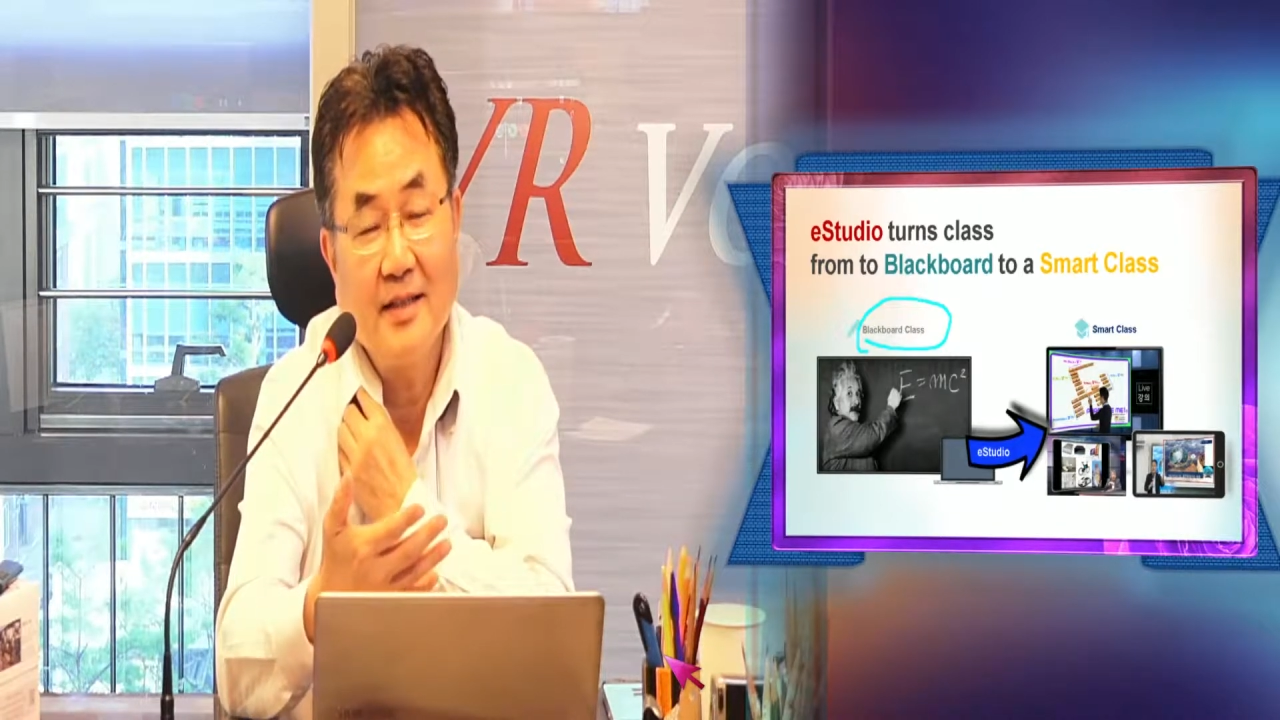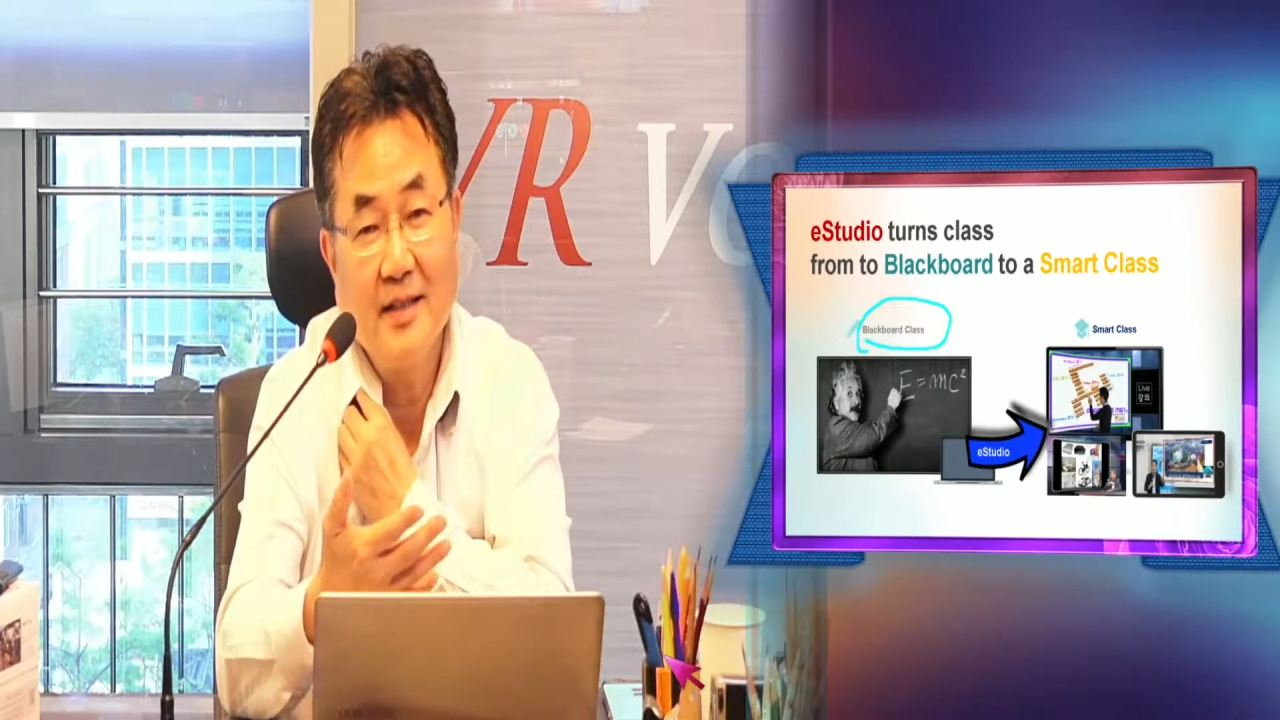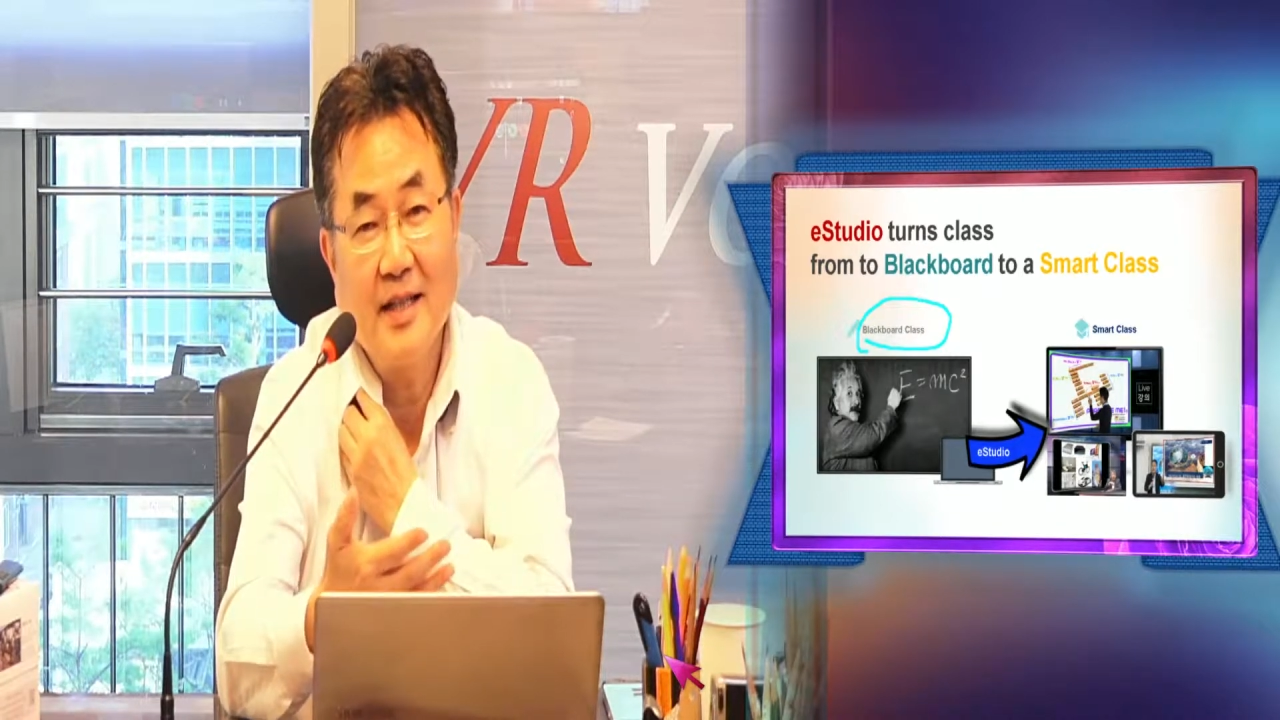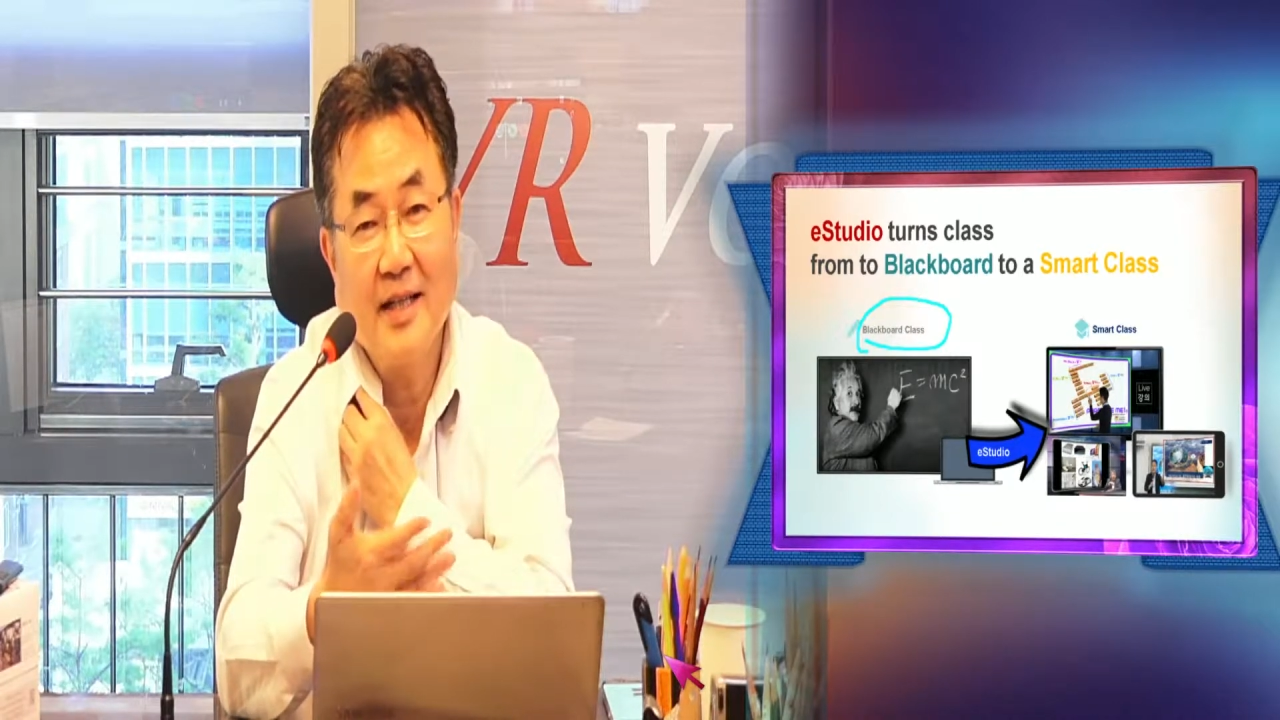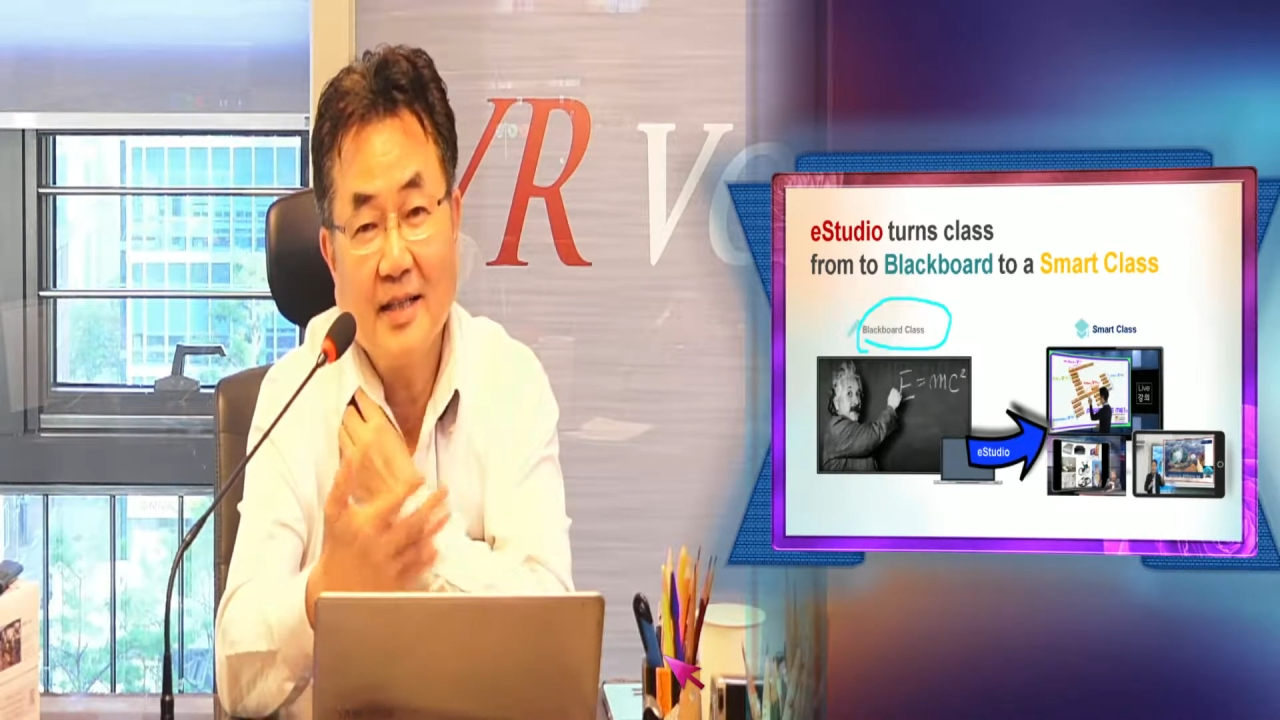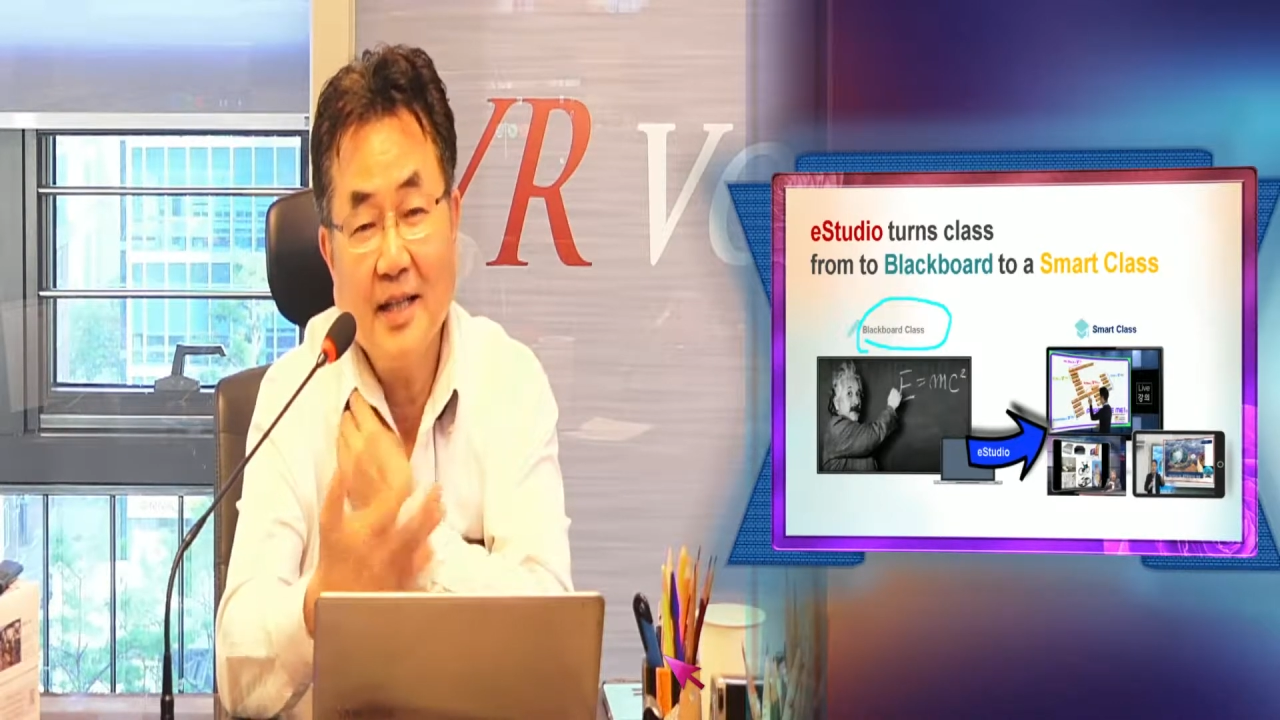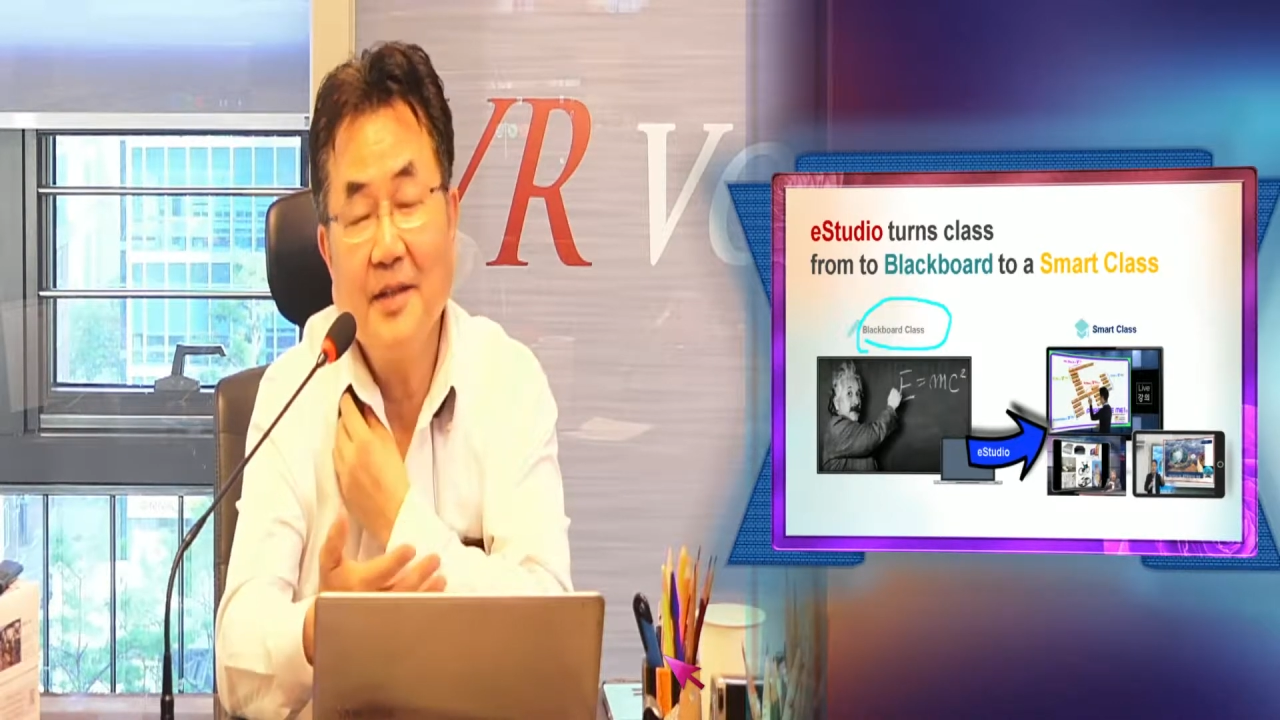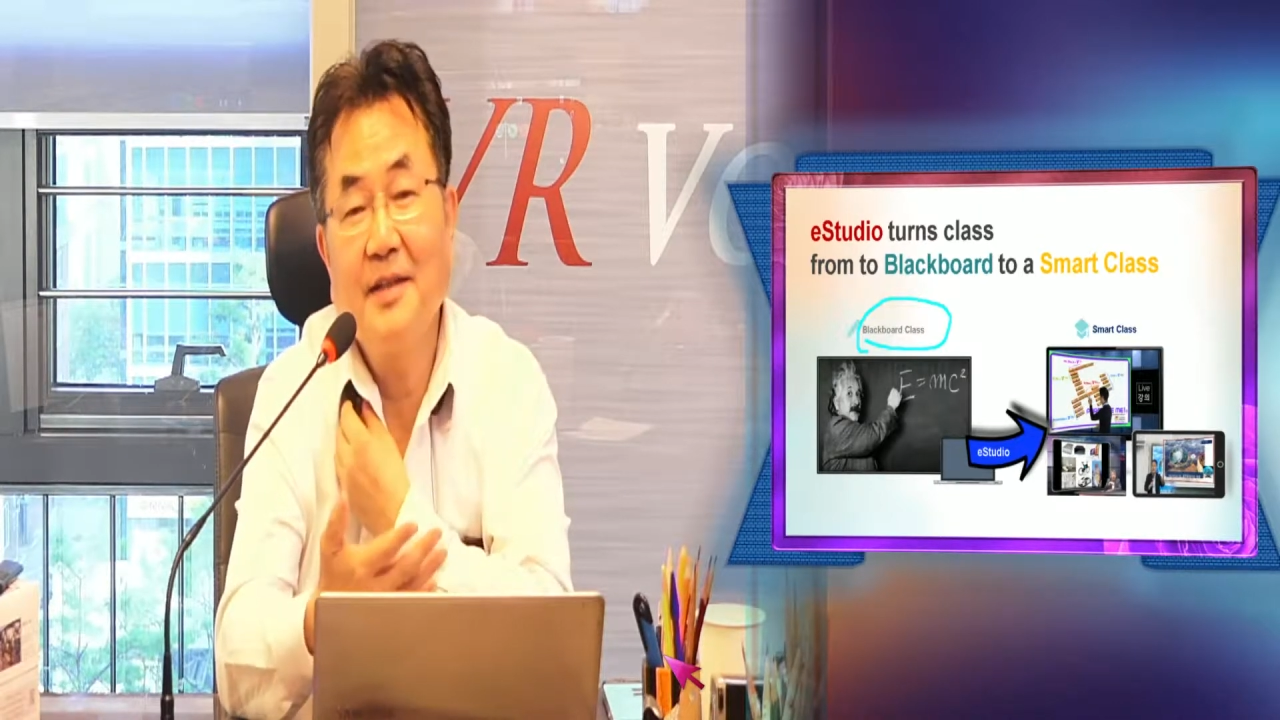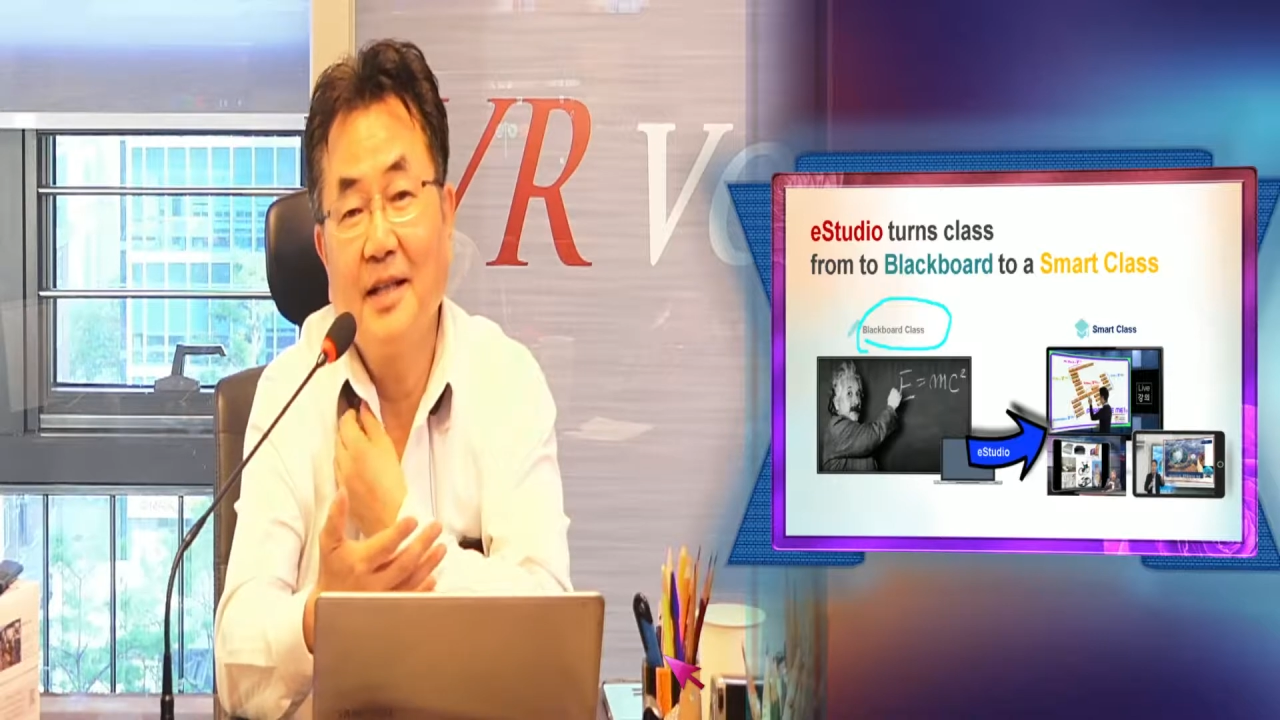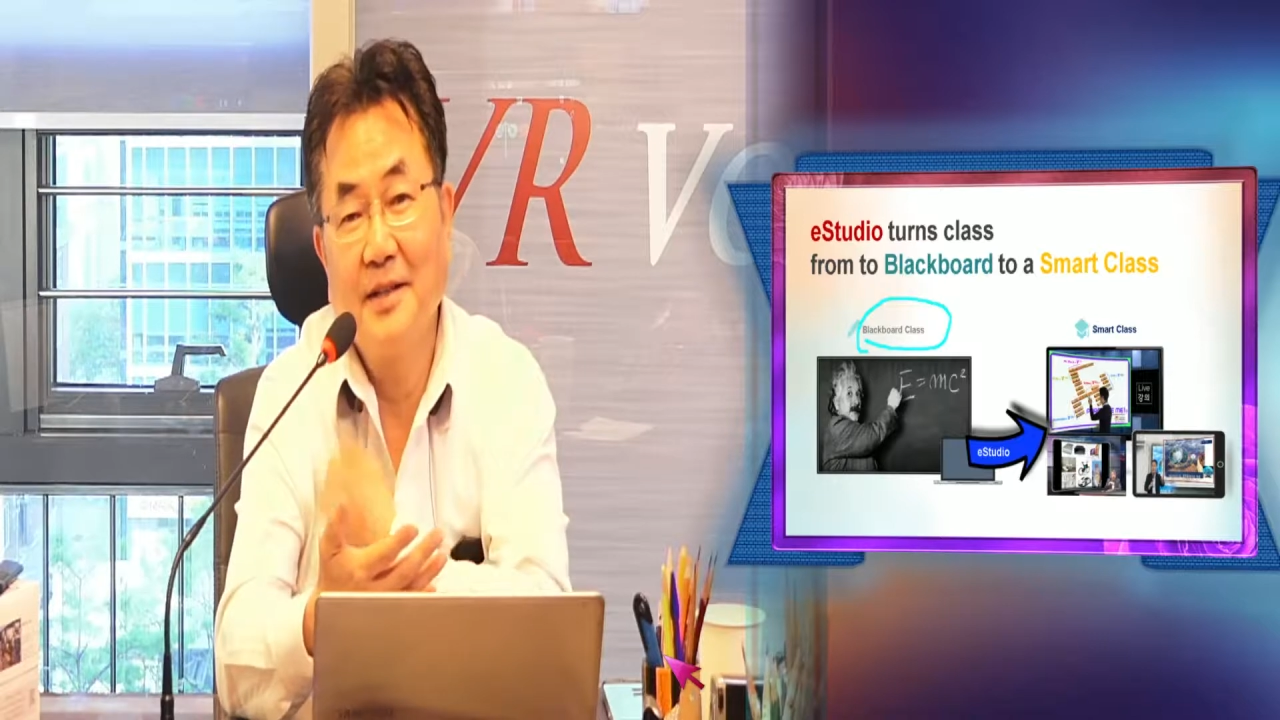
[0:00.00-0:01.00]
세상에
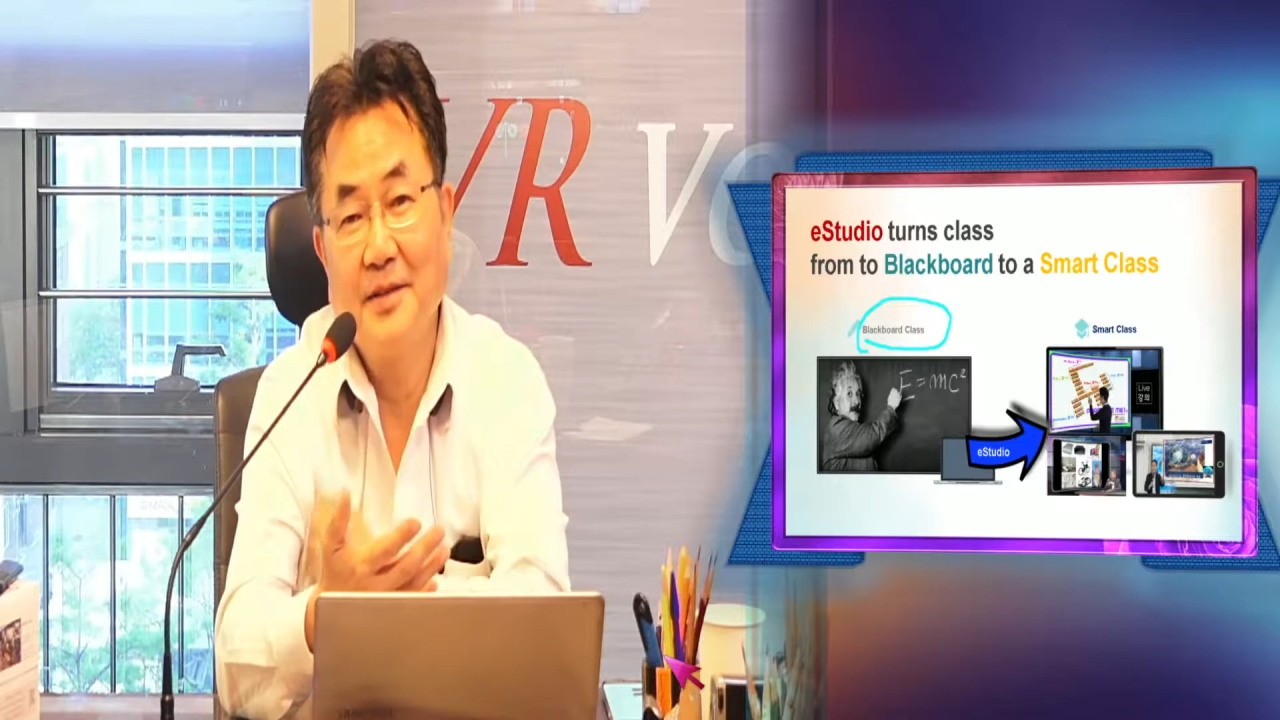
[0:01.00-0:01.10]
생겼다는